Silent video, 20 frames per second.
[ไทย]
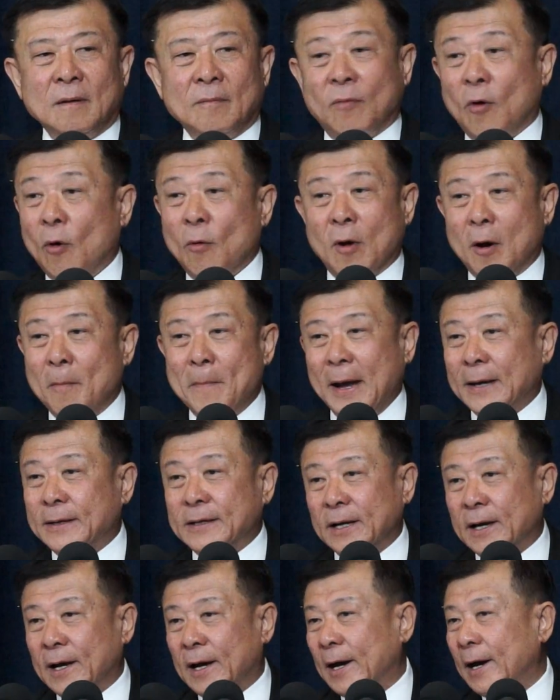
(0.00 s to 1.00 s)
ผมก็ไม่
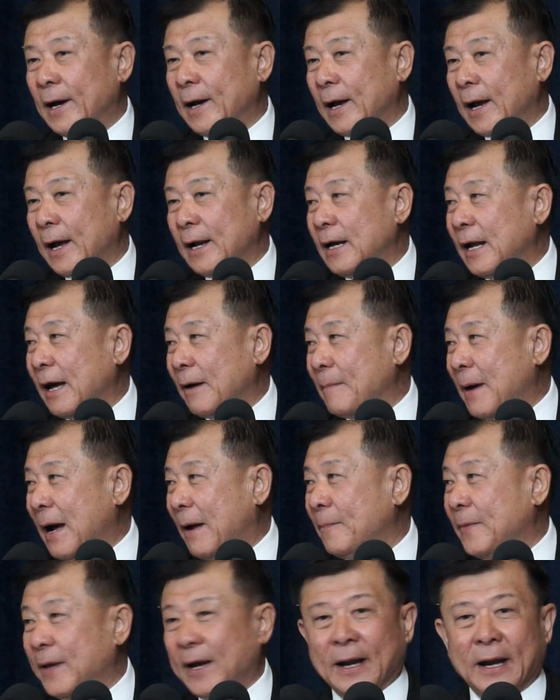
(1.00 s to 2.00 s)
เชื่อไอ้เรื่องแบ
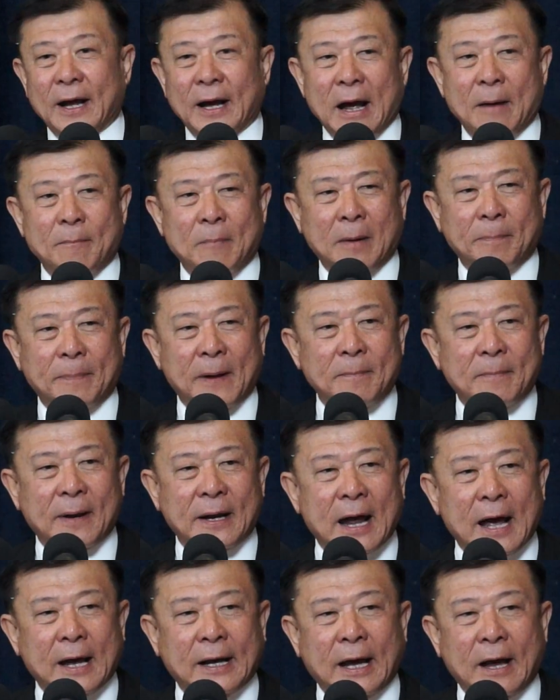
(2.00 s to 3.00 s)
บเนี้ยนะครับ มันเป็นไป
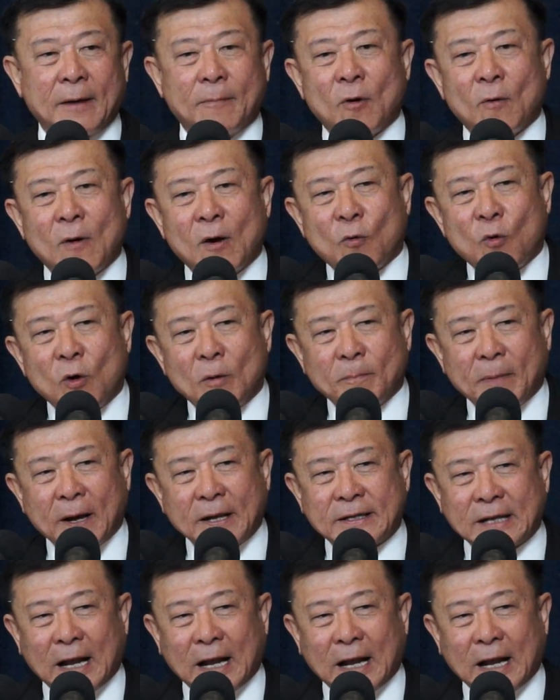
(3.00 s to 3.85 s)
ได้ไง เพราะว่าคนไป